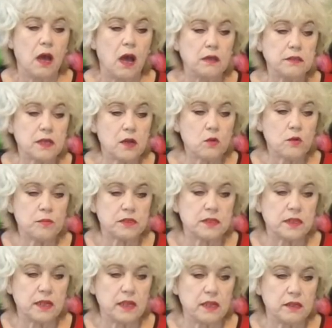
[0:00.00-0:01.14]
а на каком
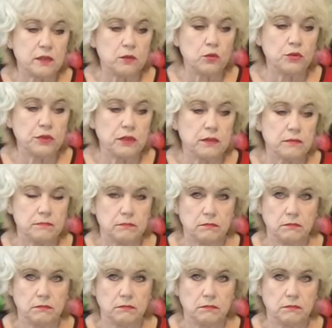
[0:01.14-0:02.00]
расстоянии лунки?